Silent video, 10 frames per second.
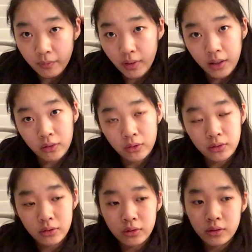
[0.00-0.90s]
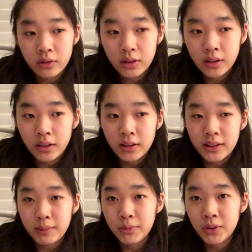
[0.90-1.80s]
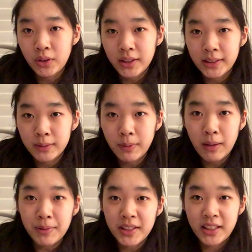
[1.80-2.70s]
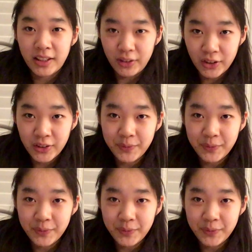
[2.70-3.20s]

あの事務所がスーパービジーだと